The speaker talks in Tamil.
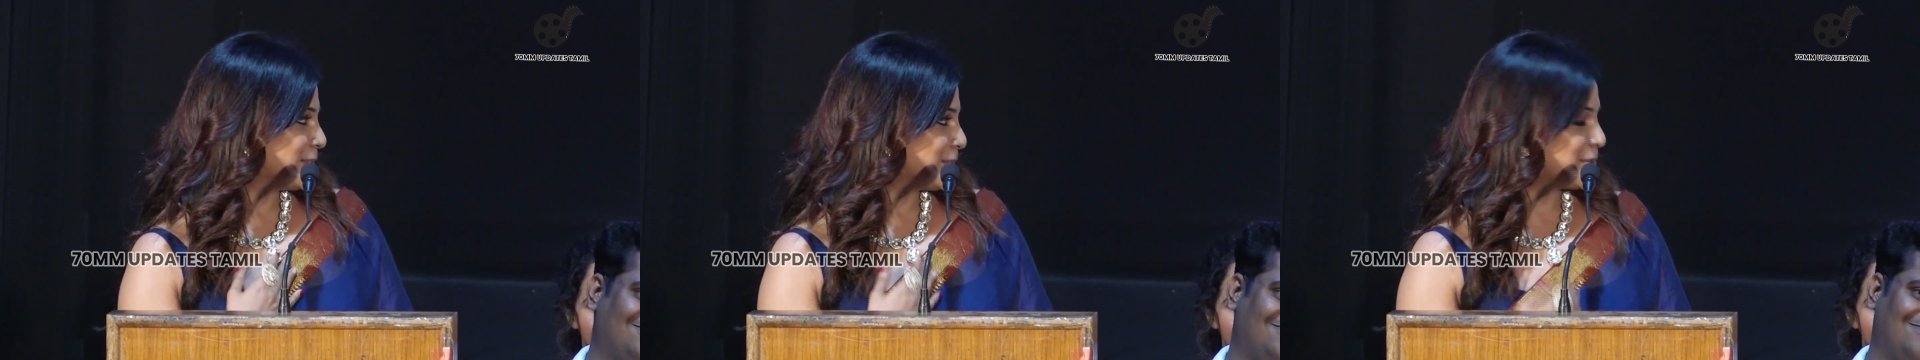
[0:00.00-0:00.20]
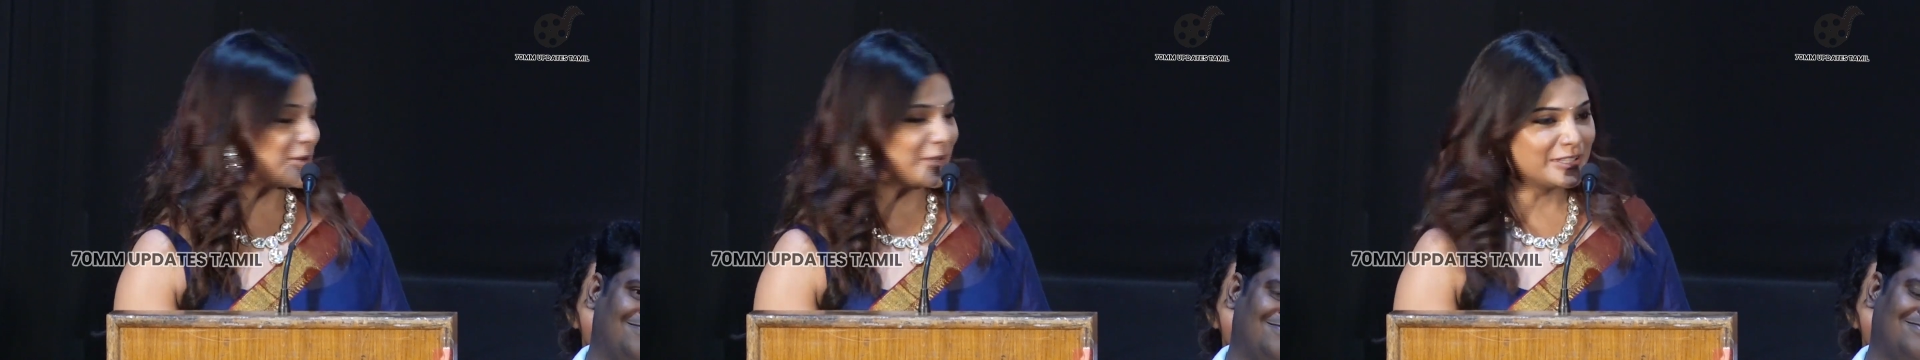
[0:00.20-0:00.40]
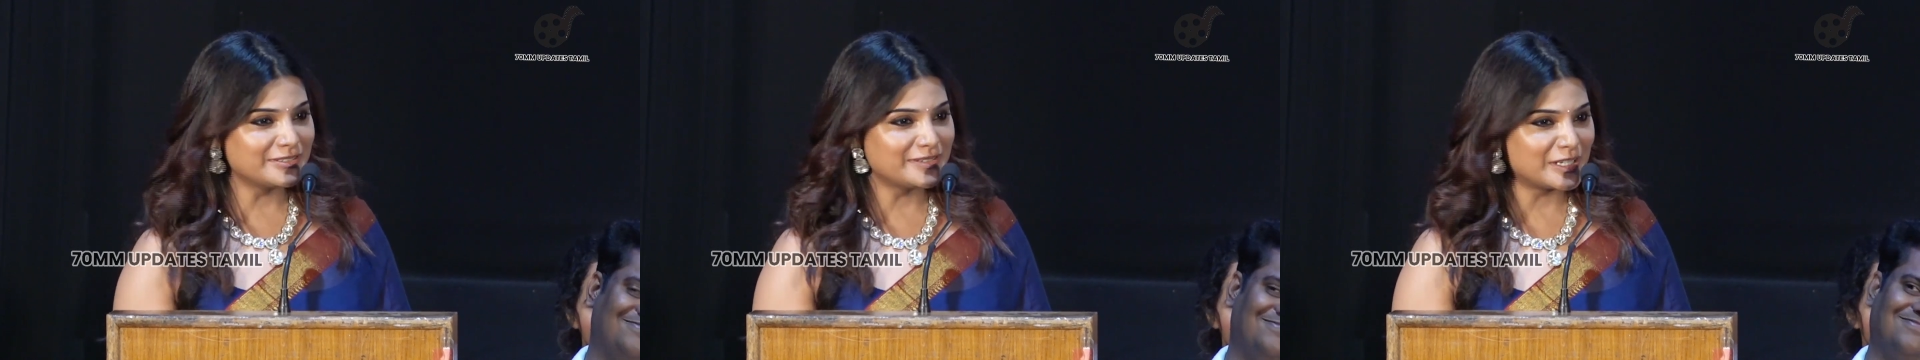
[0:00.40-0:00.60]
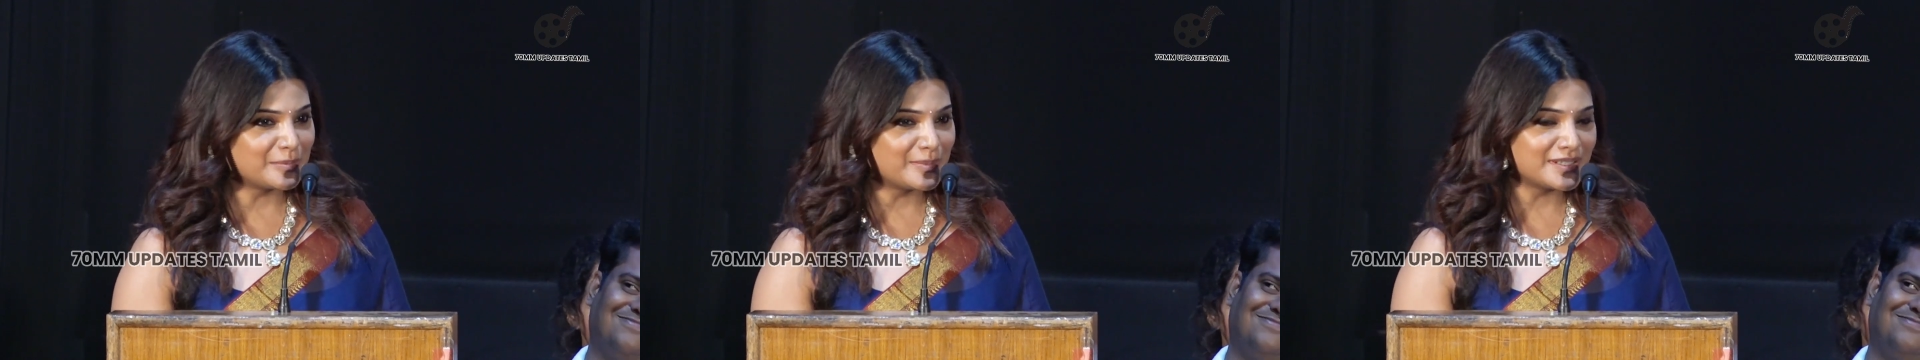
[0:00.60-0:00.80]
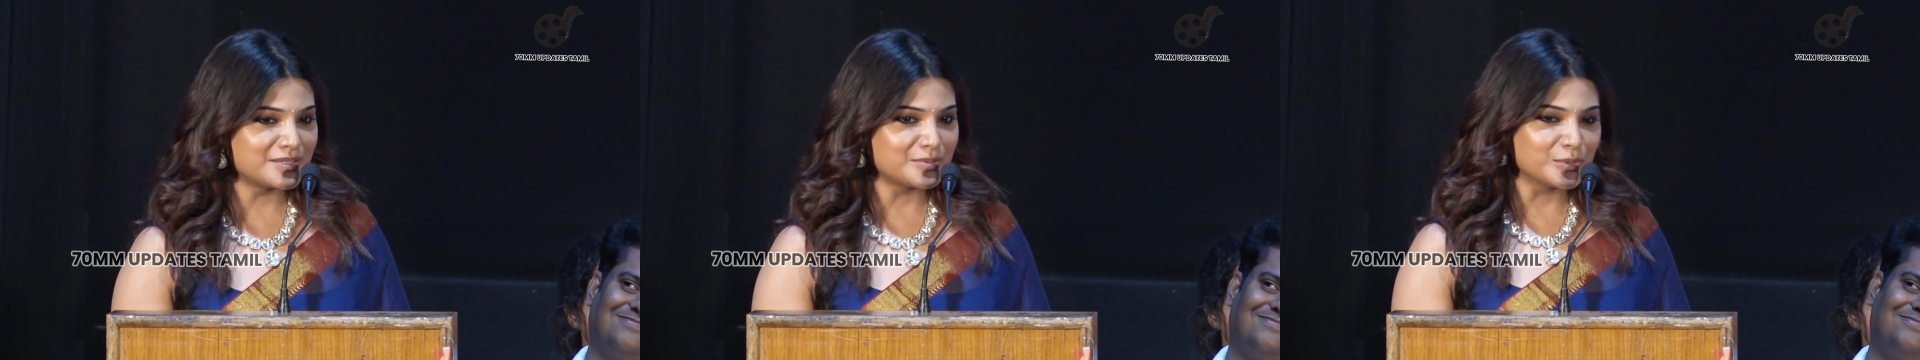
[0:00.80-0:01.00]
ஸோ ஆல் த
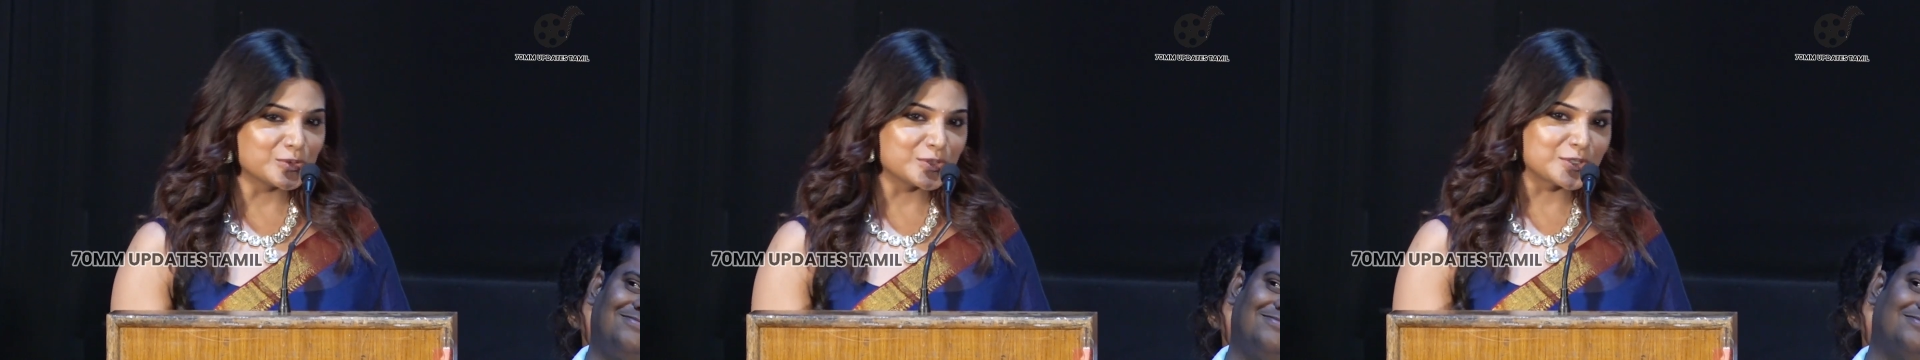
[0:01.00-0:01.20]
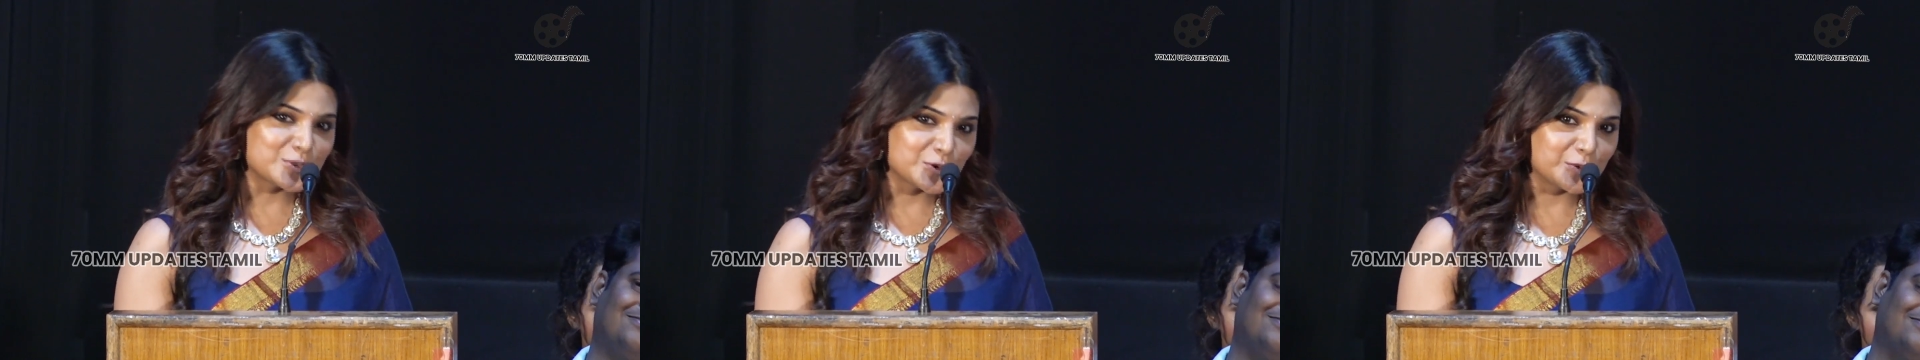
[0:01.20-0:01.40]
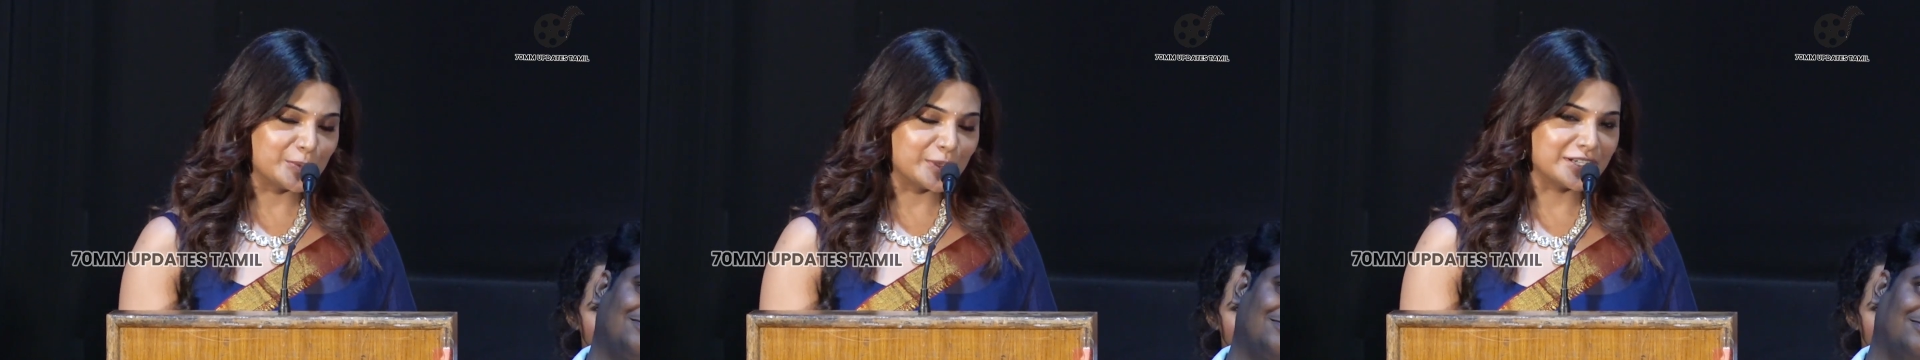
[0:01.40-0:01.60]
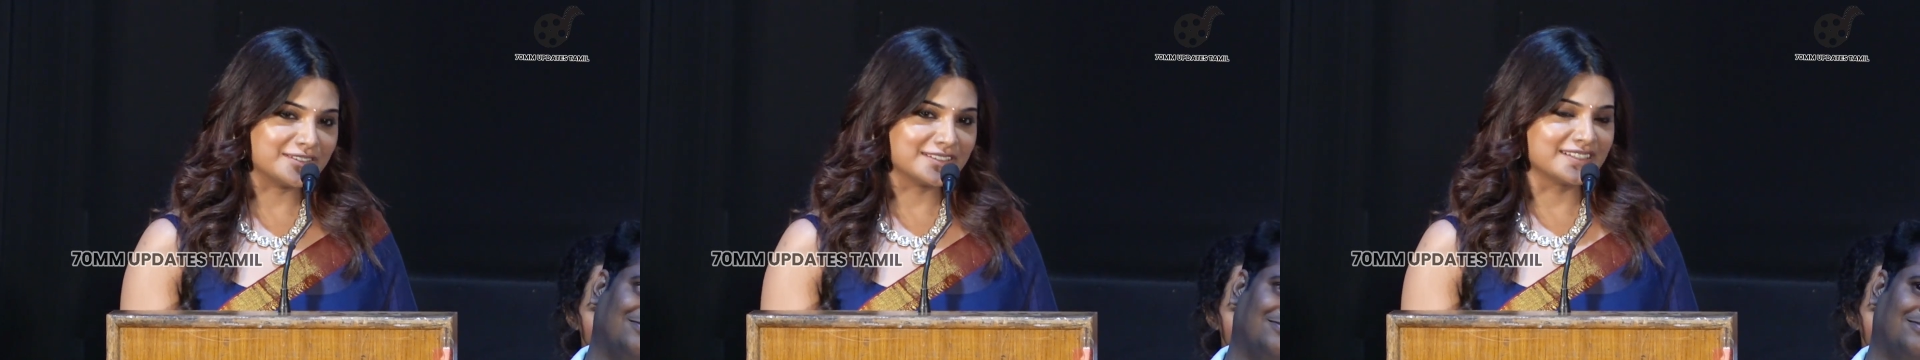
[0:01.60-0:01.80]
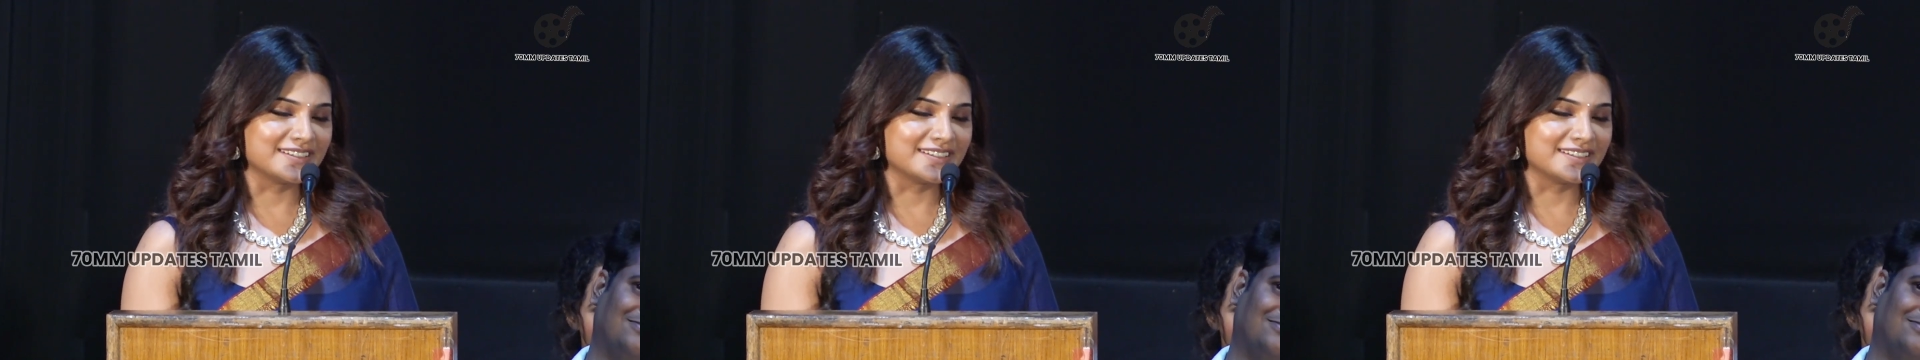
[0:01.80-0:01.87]
வெரி பெஸ்ட் மியூசிக் சூப்பராக